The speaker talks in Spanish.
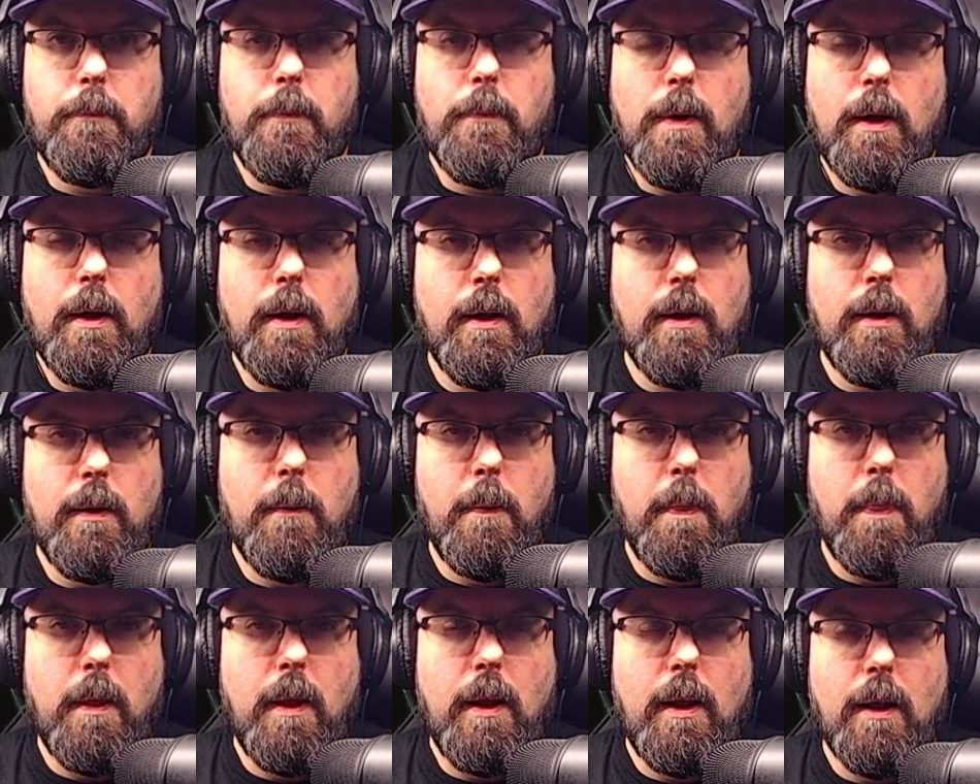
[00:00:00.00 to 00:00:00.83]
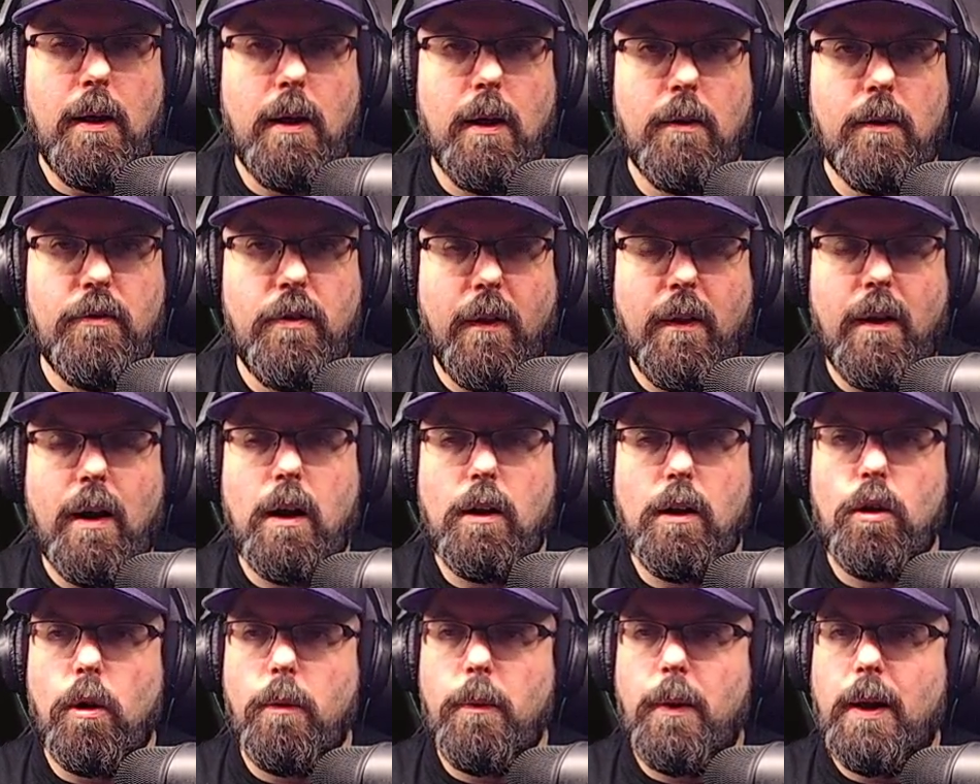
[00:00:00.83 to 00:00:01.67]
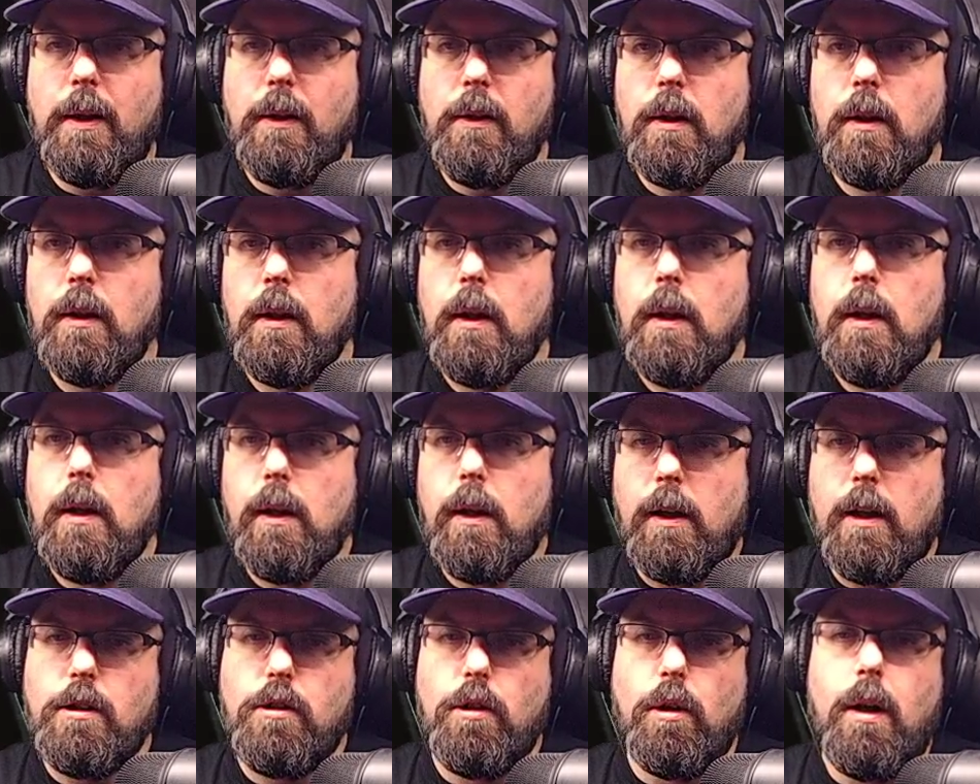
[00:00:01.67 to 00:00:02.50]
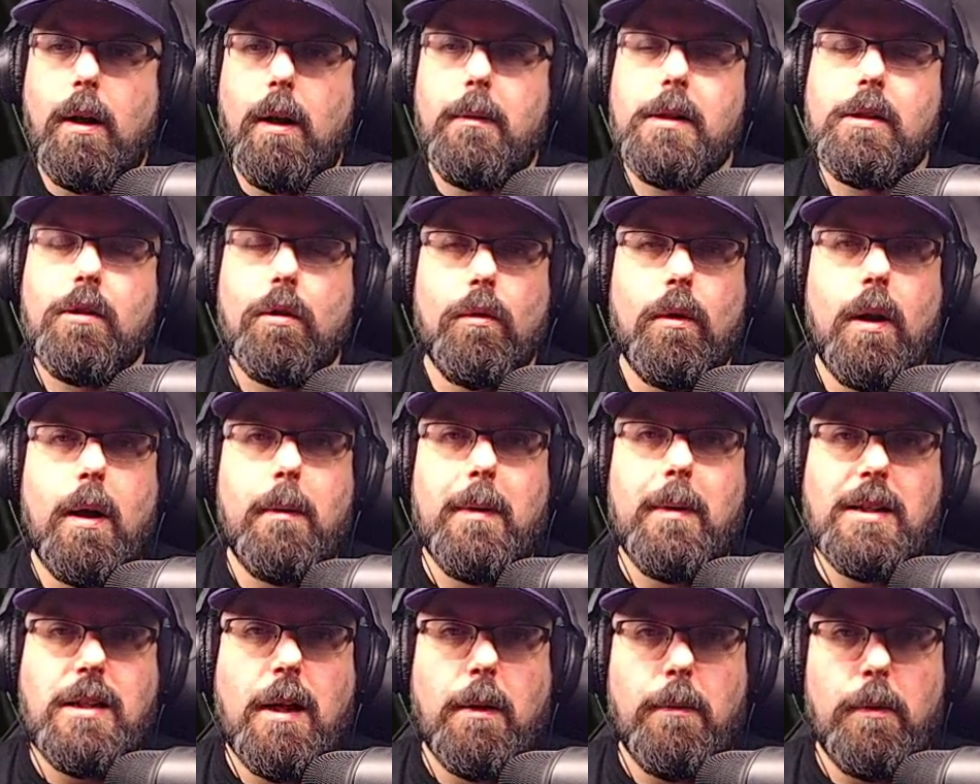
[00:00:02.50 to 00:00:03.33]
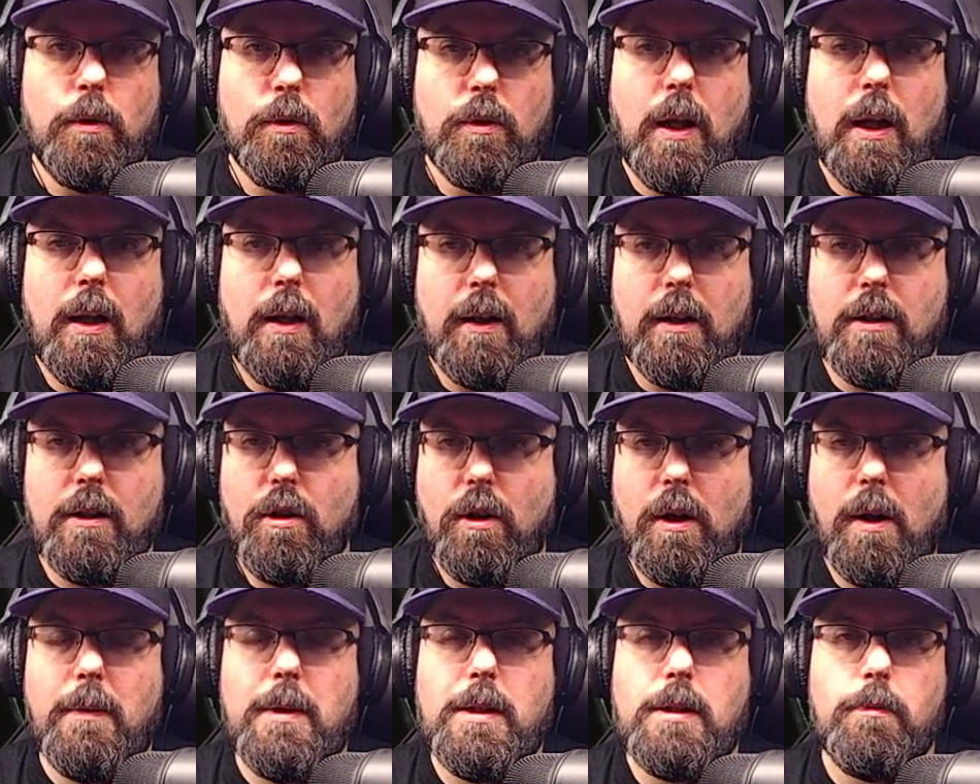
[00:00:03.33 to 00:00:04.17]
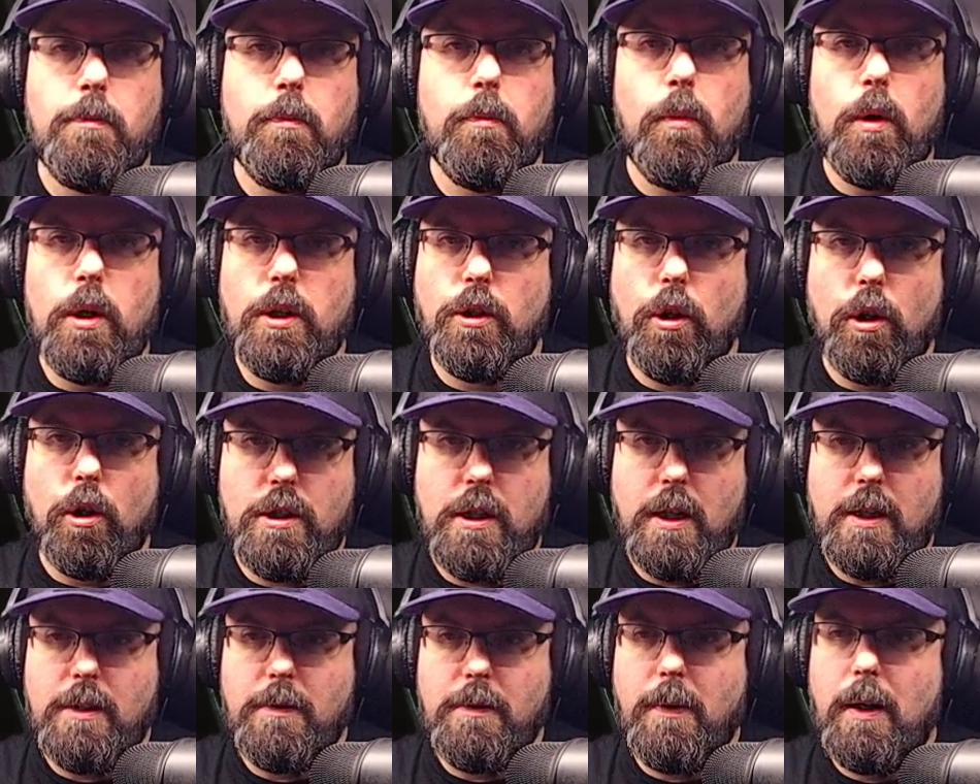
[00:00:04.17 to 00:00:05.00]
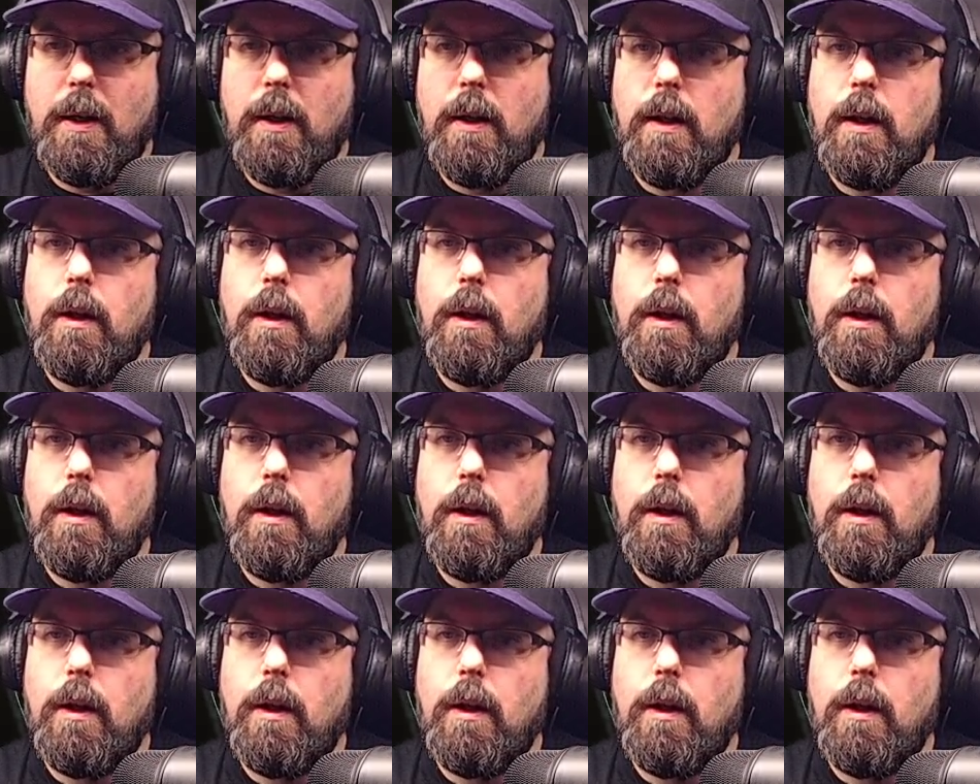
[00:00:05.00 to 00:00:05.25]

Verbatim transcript: Eh, y la Federal Corvette que son naves con una masa brutal, que son naves muy tochas, ¿vale?